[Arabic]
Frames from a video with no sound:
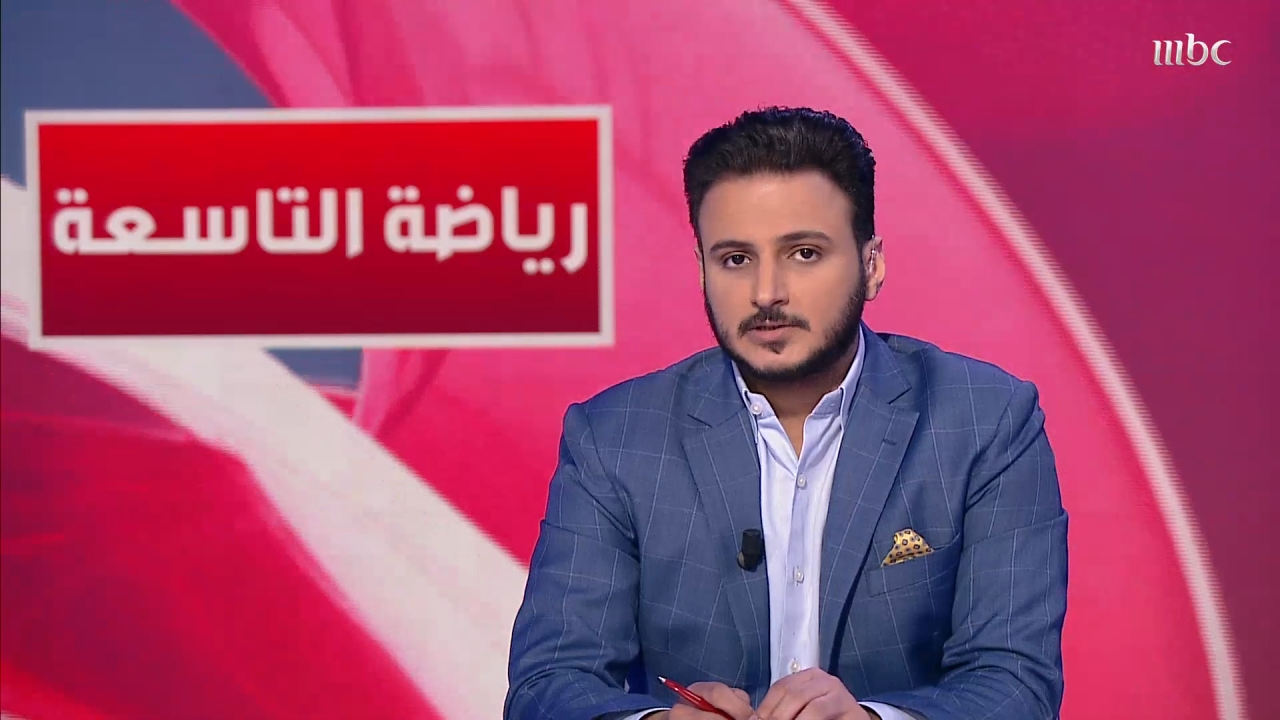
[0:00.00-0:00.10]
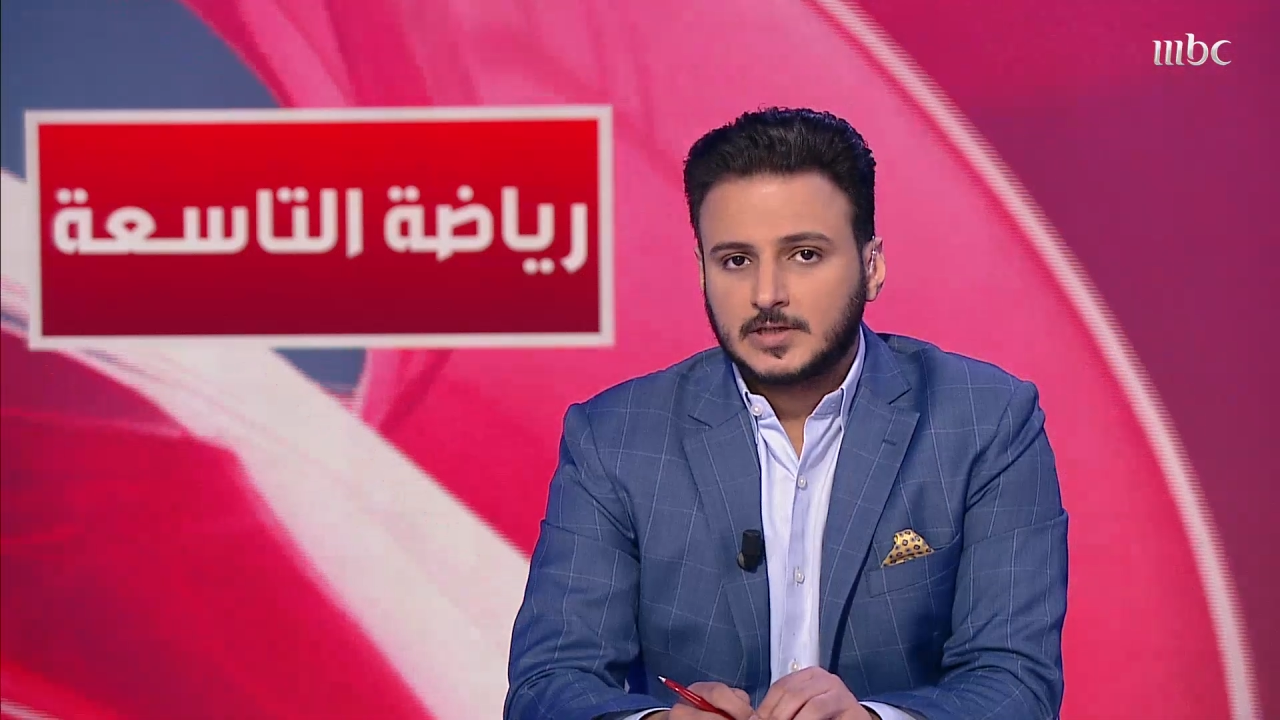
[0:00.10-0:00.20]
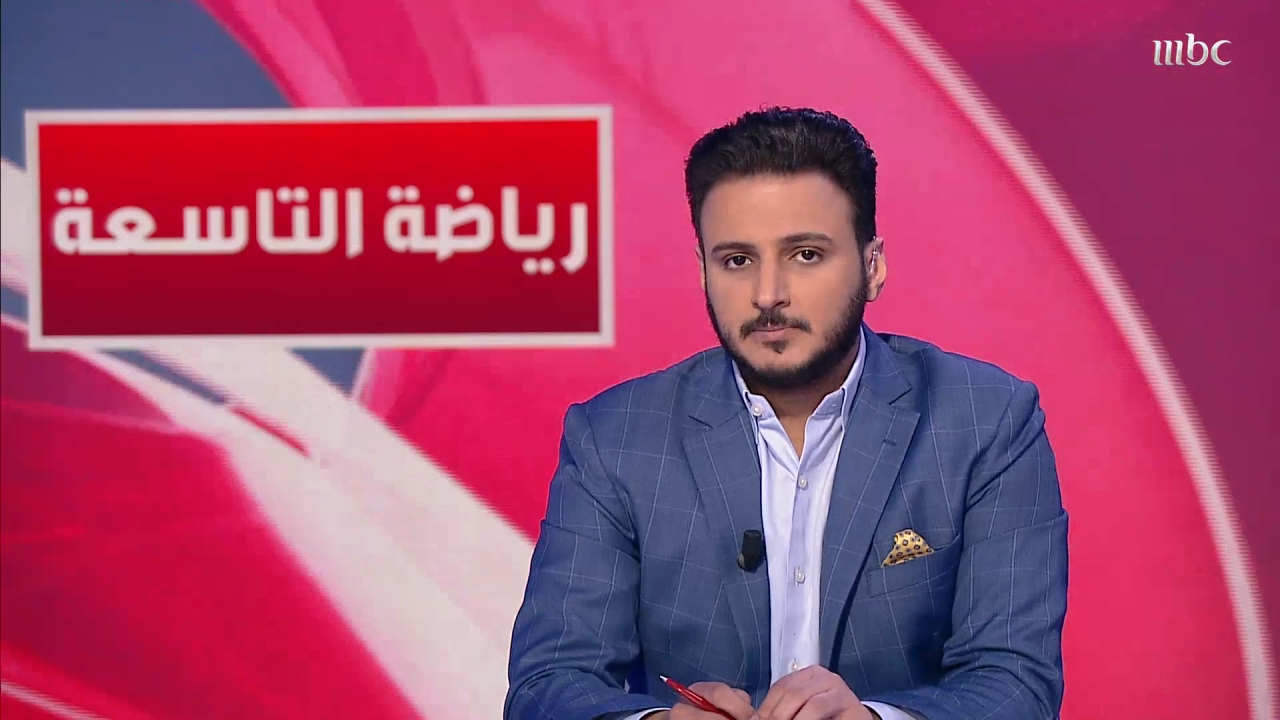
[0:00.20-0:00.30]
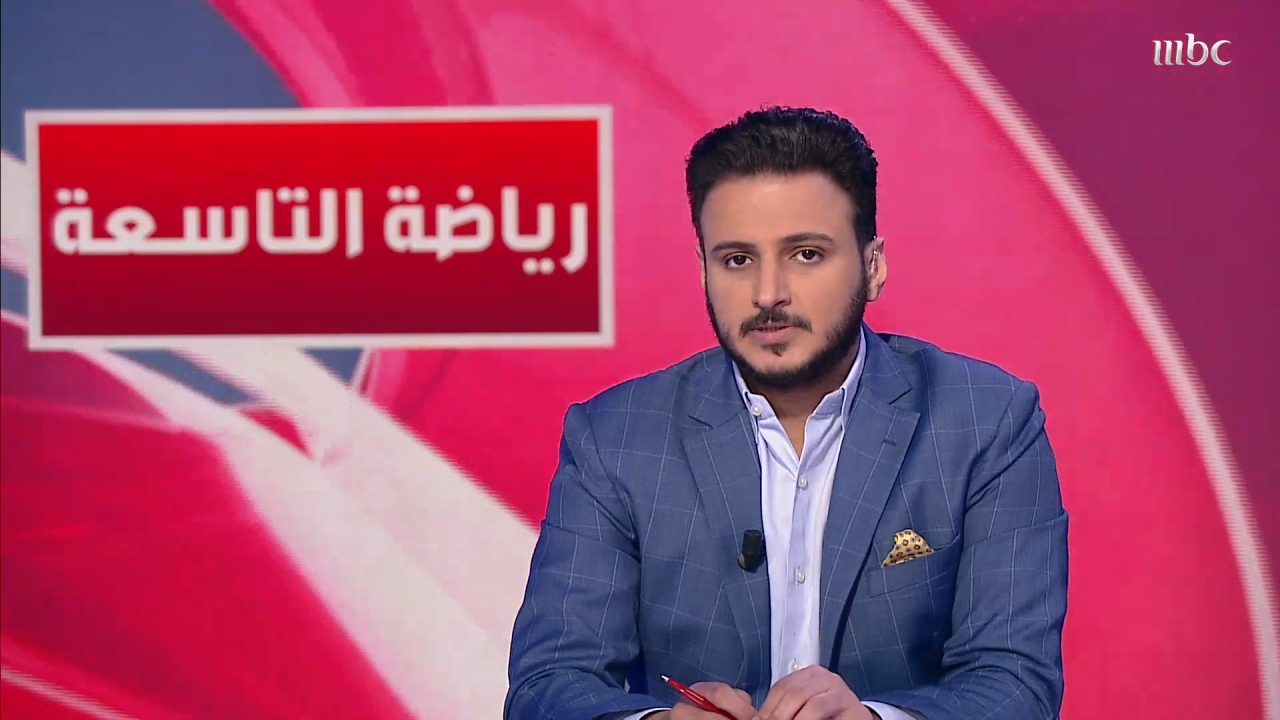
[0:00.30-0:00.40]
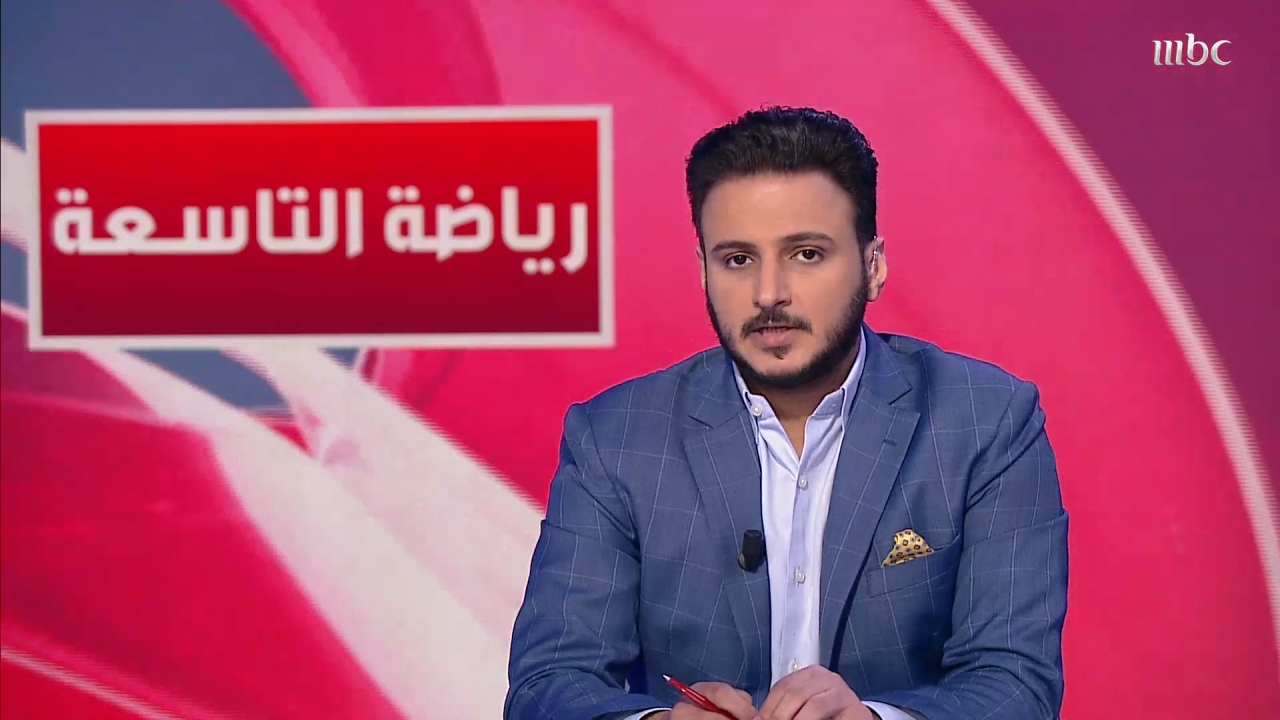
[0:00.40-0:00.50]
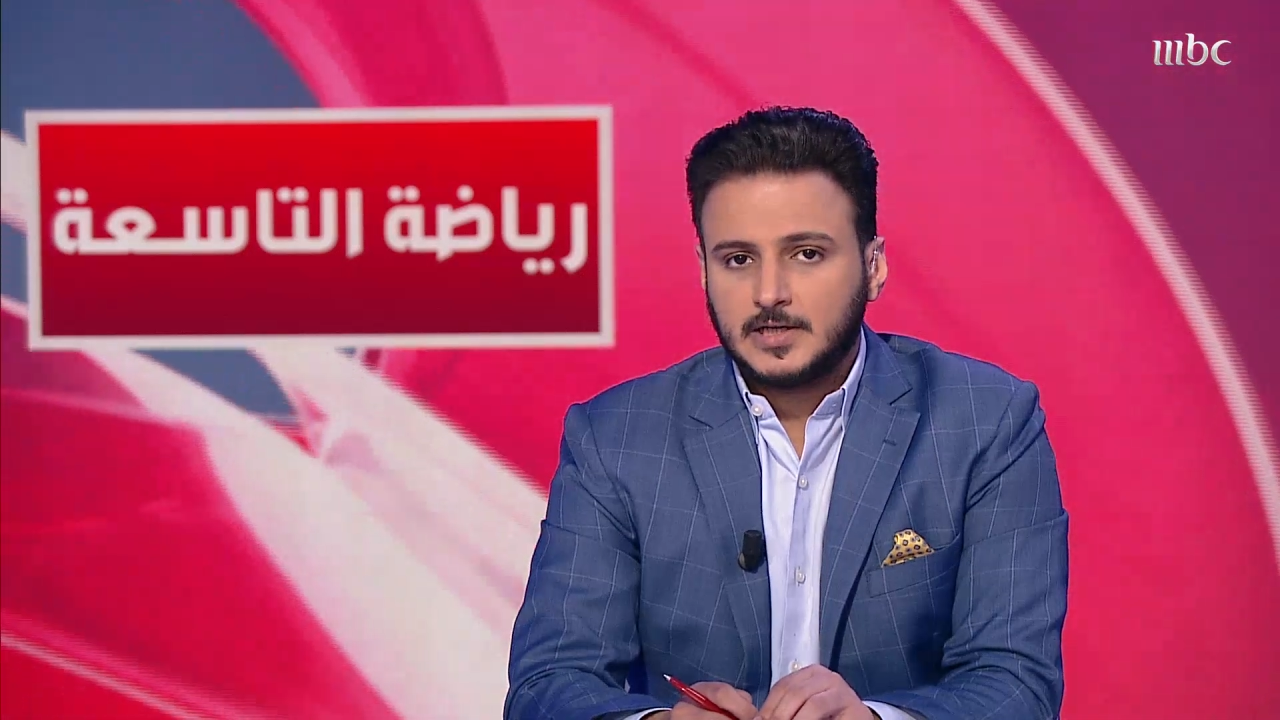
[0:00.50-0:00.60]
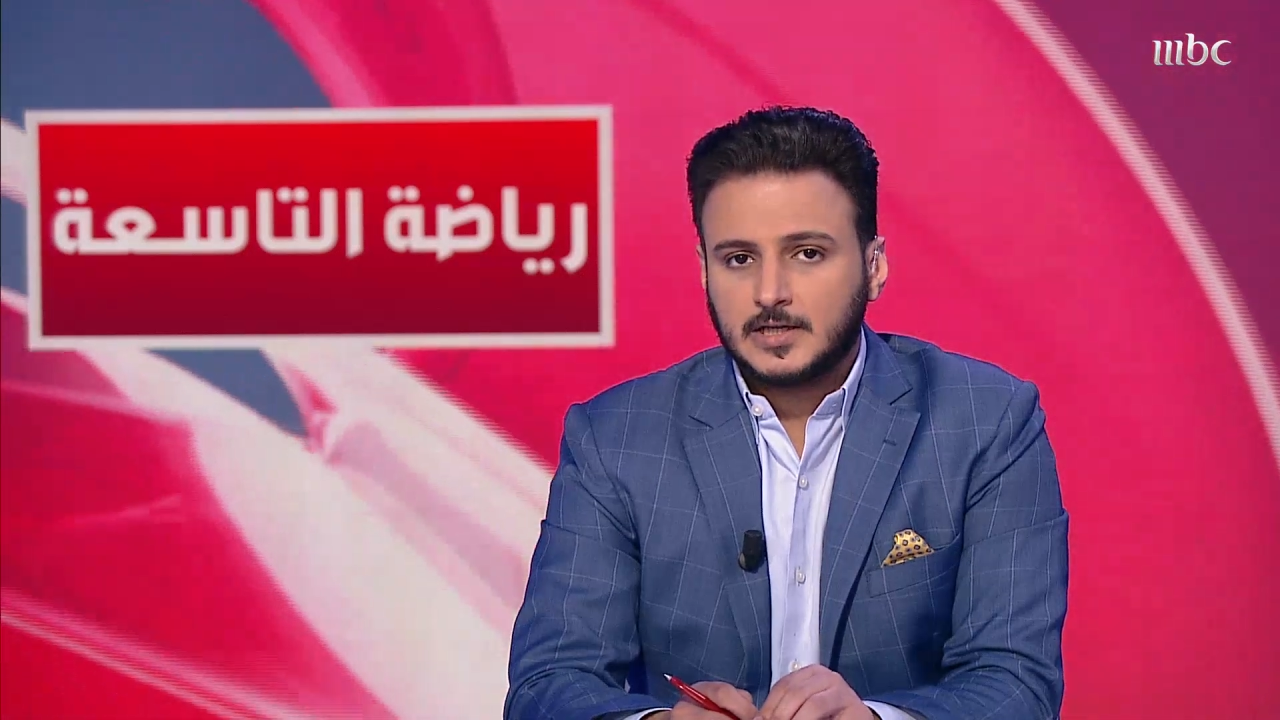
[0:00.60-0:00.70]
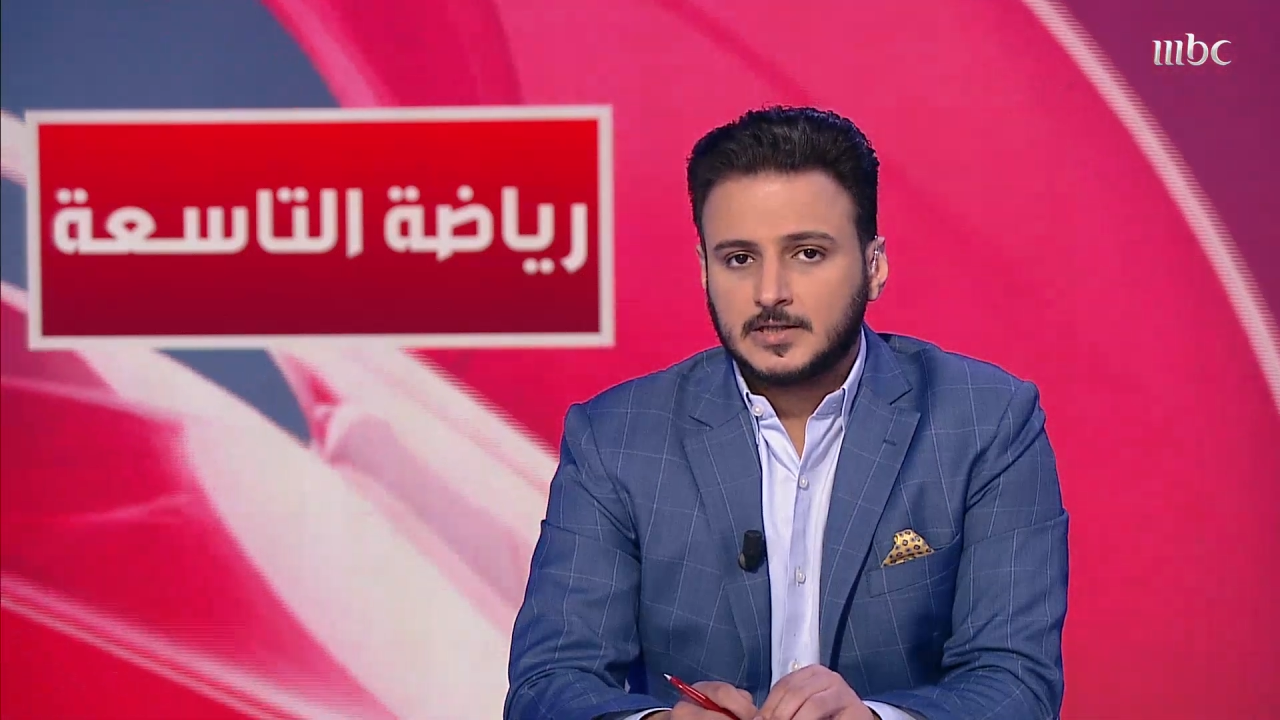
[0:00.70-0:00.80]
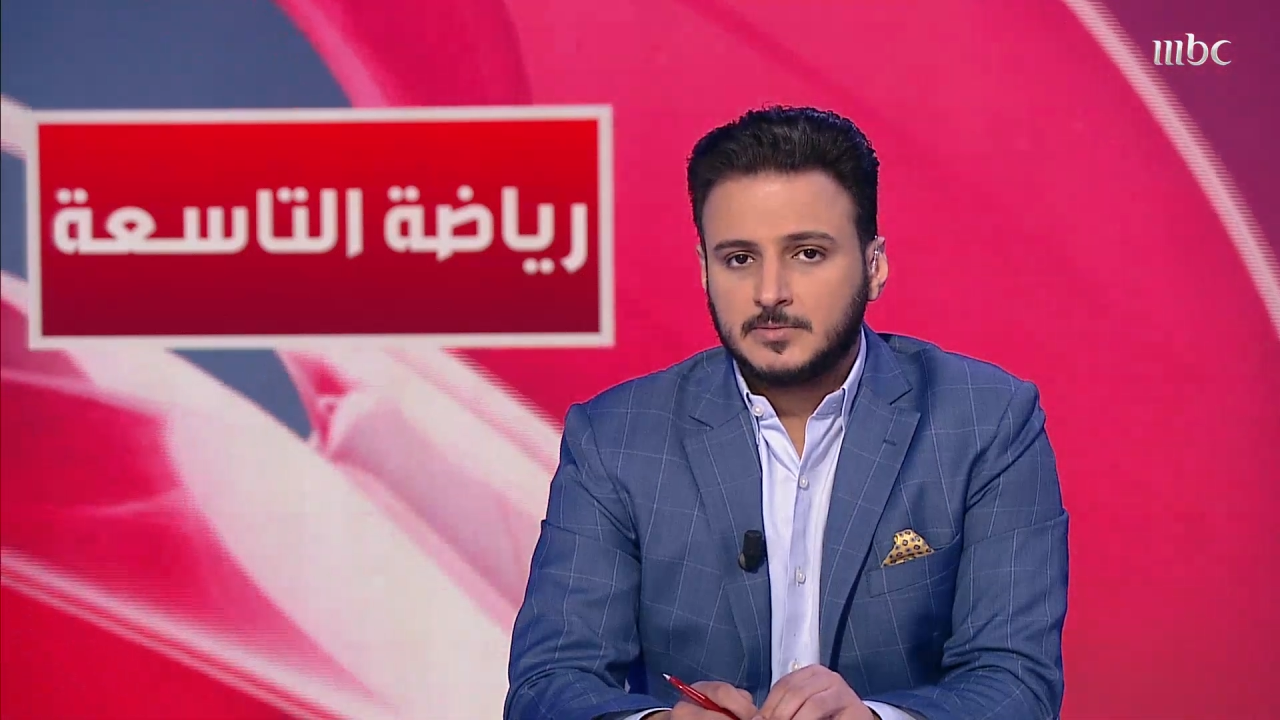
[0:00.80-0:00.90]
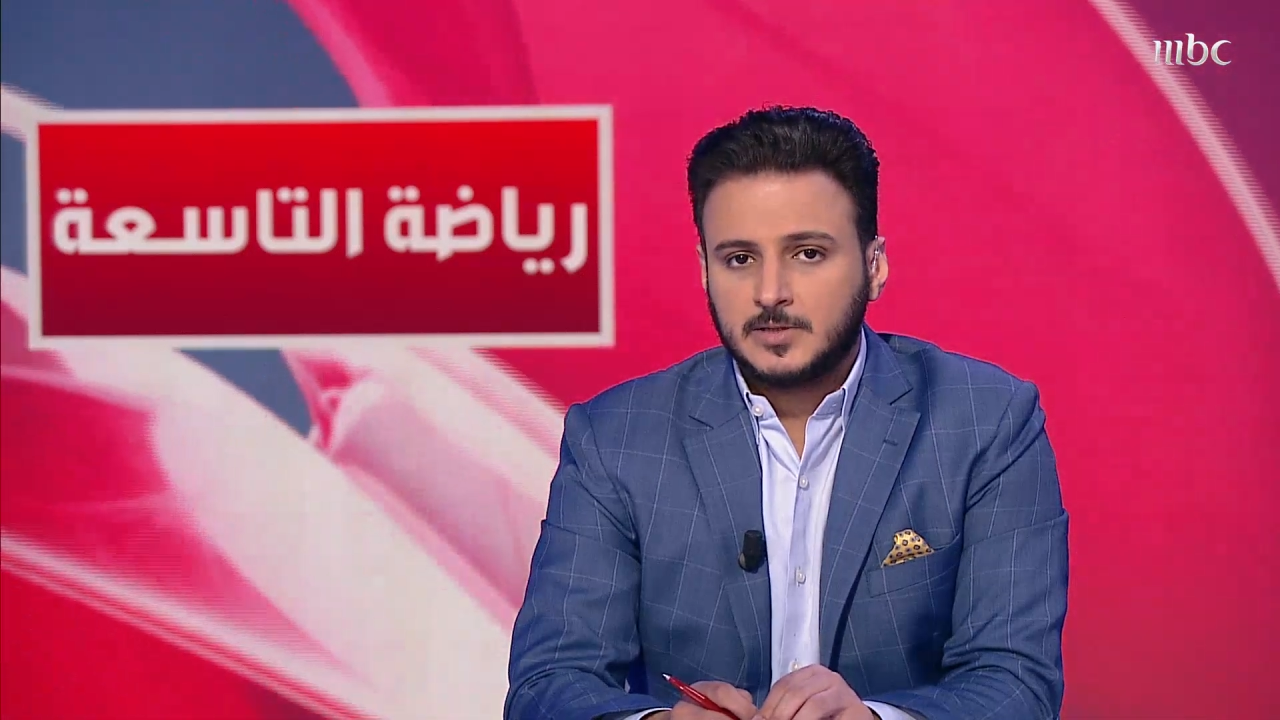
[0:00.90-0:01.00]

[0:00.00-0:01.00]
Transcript: قمة الرياض ضمن